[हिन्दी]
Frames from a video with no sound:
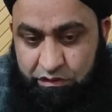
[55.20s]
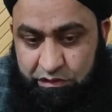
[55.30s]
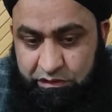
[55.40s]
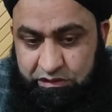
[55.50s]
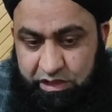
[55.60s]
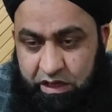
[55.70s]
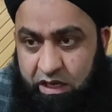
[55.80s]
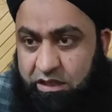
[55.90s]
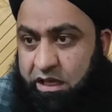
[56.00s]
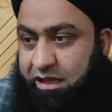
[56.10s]
है
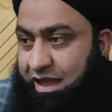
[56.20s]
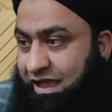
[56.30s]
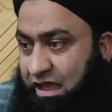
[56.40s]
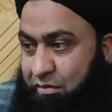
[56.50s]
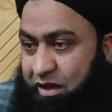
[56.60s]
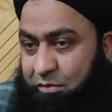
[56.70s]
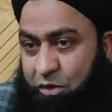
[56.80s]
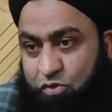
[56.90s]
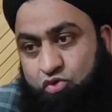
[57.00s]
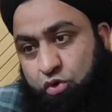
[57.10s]
ज़क़़त के अदायगी के बारे में
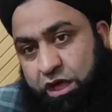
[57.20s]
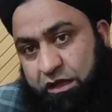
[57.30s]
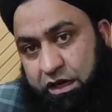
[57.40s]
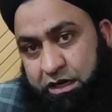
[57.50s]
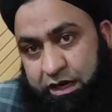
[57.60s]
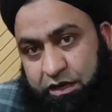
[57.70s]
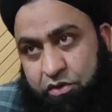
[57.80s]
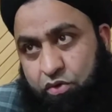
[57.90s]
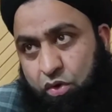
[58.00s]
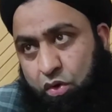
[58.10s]
एक असूल याद रखना है कि
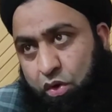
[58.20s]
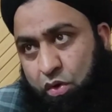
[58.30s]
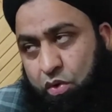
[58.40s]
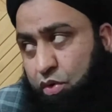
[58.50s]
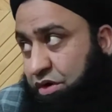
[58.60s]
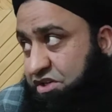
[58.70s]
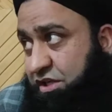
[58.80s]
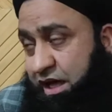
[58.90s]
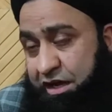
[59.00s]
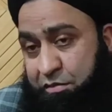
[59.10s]
दो लोगों को
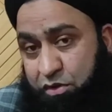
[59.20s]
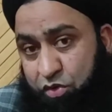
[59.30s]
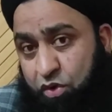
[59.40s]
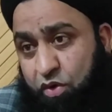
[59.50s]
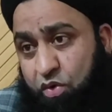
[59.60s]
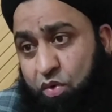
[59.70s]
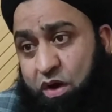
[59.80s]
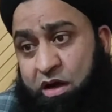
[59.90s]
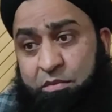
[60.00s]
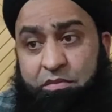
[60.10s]
रिश्तेदारी में दो लोगों को
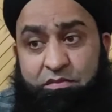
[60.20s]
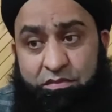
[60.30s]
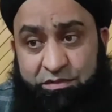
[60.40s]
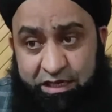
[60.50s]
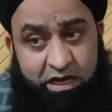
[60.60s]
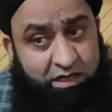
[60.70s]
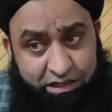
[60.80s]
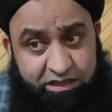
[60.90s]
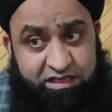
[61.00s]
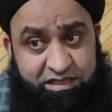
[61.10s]
हम ज़क़़त
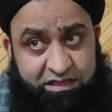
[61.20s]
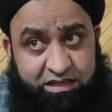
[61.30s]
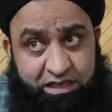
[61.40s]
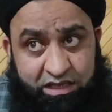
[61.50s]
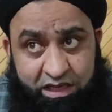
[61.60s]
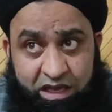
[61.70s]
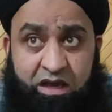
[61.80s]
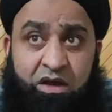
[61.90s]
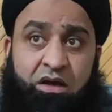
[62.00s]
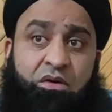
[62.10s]
नहीं दे सकते हैं
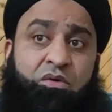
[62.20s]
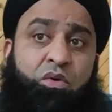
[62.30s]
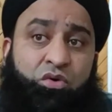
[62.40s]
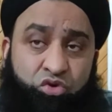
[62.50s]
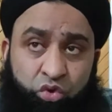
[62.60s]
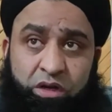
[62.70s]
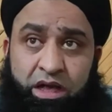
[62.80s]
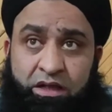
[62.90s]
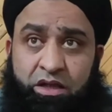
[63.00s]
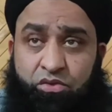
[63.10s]
एक को असूल
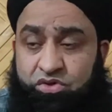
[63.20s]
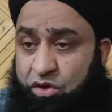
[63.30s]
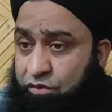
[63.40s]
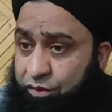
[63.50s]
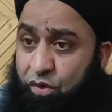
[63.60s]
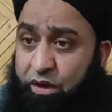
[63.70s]
कहते हैं दूसरे को फ़रू